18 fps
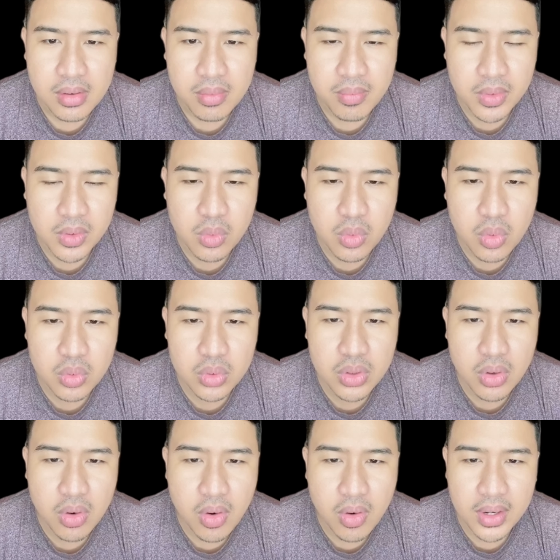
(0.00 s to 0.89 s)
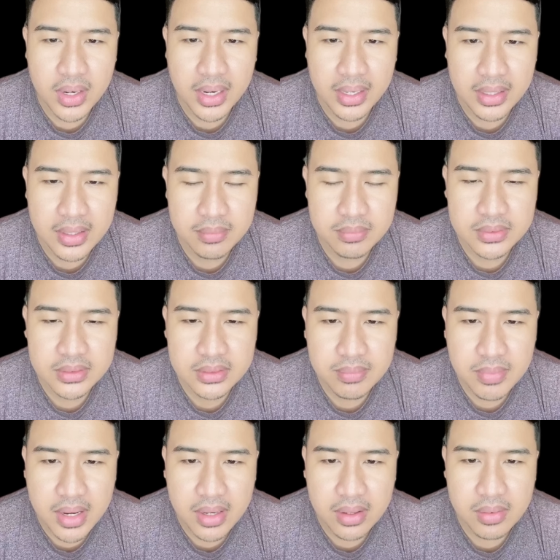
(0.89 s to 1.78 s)
ไม่รู้ยี่ห้ออะไรครับ ซื้อ
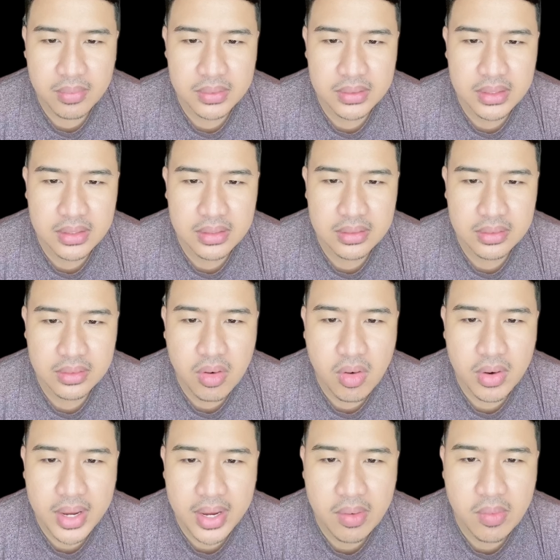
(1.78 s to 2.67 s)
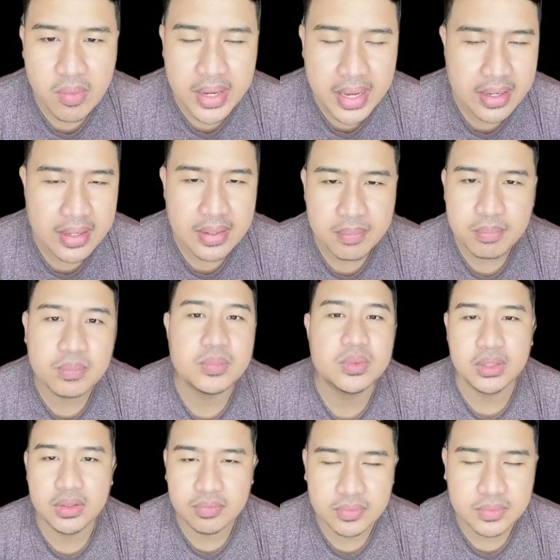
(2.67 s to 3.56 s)
มาก็บางทีก็แก๊กก็แก๊กครับ
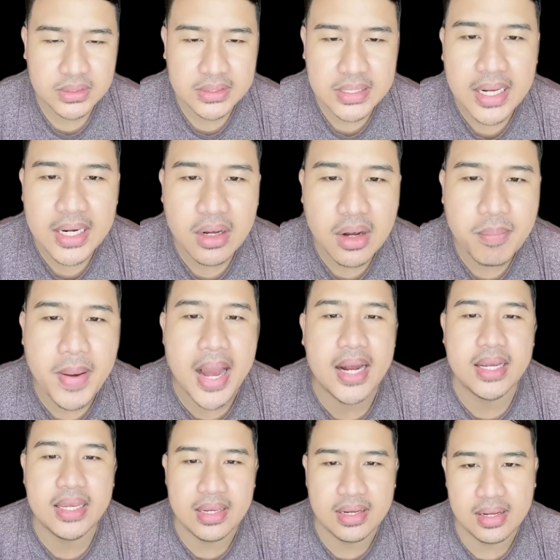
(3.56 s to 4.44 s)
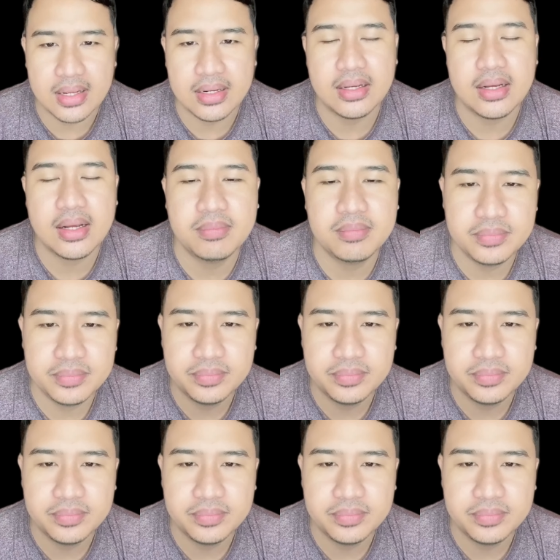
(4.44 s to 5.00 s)
ชาร์จแล้วก็พังอีกนะครับ